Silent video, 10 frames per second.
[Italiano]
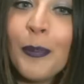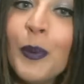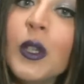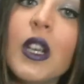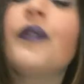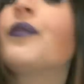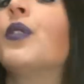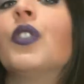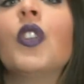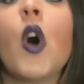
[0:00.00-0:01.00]
pulire a
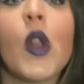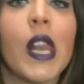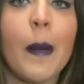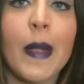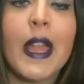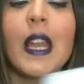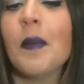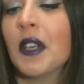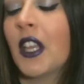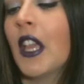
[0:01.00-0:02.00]
fondo la pelle
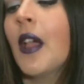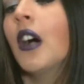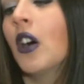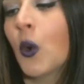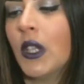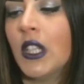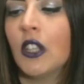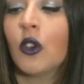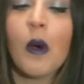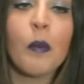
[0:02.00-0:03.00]
perché uh, qui
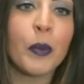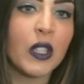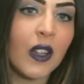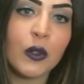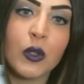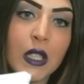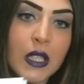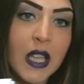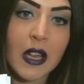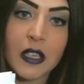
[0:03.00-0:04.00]
dietro potevate
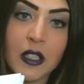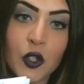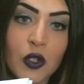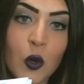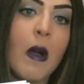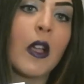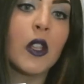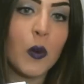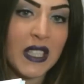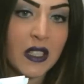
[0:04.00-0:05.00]
utilizzarli insomma
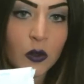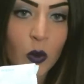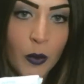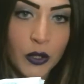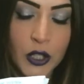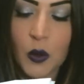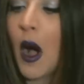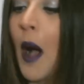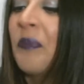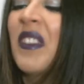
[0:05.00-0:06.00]
in questi due modi
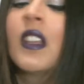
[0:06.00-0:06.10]
qua